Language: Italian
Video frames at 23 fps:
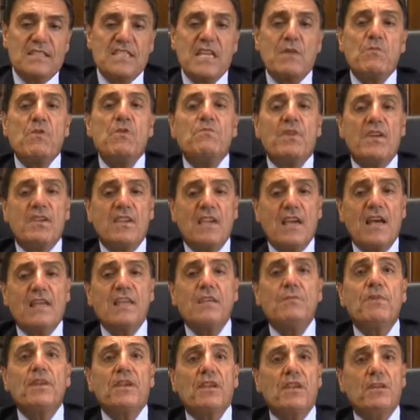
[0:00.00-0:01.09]
siamo
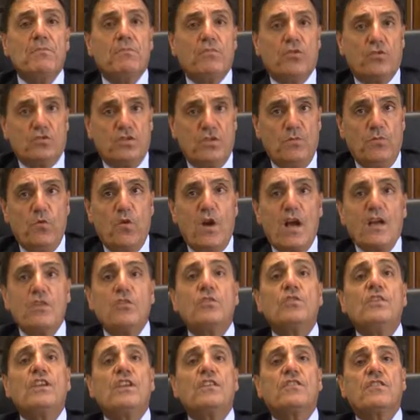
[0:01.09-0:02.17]
impegnati per il prossimo
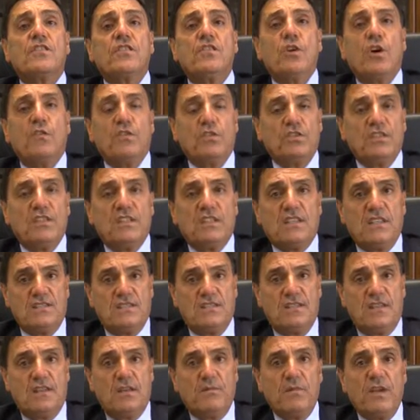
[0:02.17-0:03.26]
anno nel rinnovo del
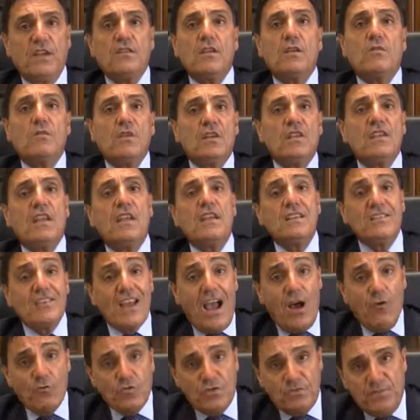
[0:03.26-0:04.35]
tesseramento e quindi
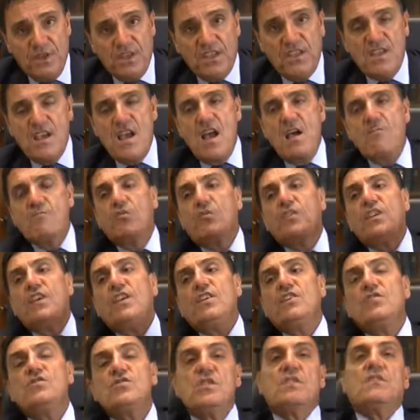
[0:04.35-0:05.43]
auspichiamo che
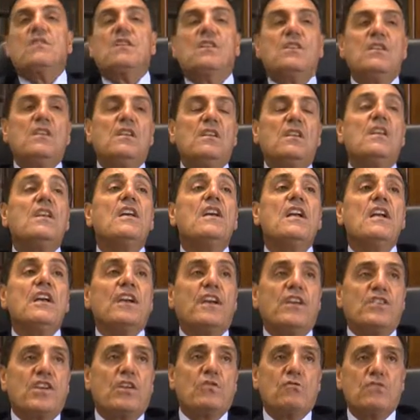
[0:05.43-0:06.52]
i cittadini
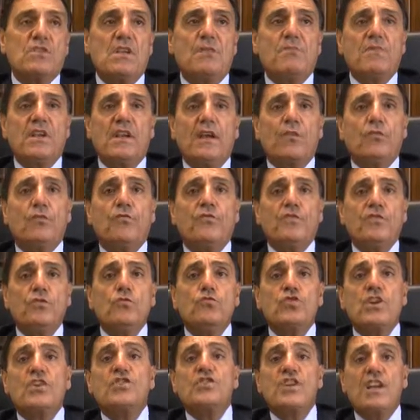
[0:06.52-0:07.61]
che ci hanno sempre dato
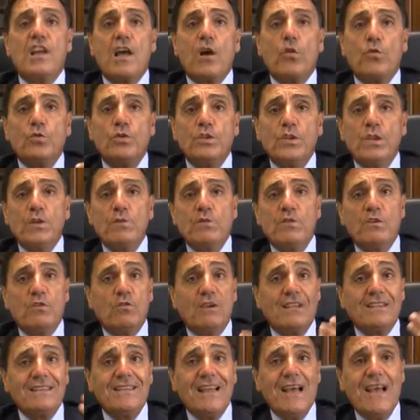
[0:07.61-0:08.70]
fiducia ce la
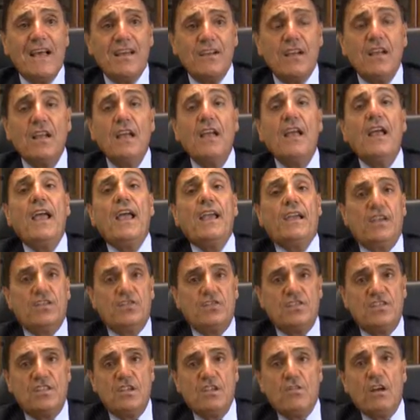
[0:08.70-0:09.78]
continuino a dare e che
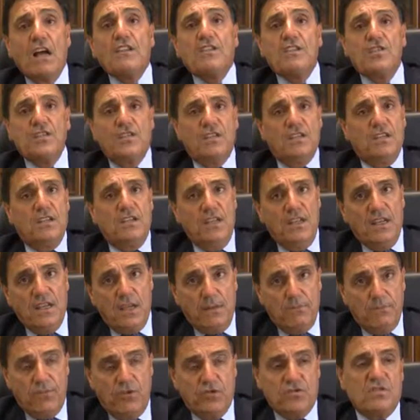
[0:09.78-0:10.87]
ci siano altri cittadini
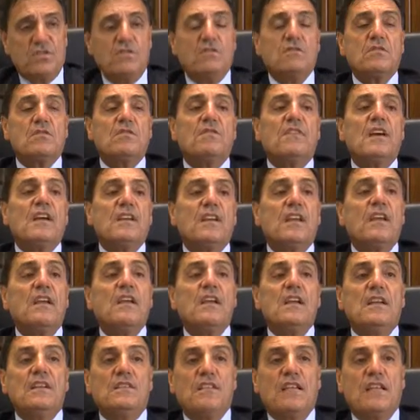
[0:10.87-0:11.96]
che possano trovare
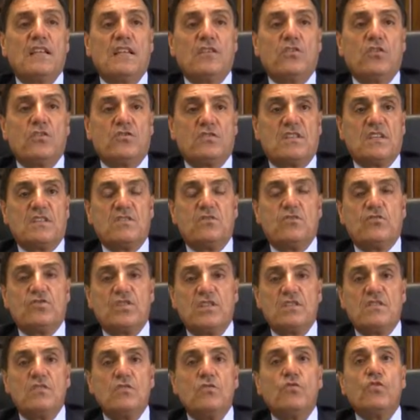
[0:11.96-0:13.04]
nella nostra
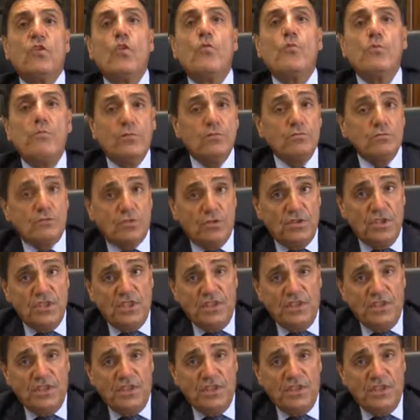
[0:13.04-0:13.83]
associazione un punto di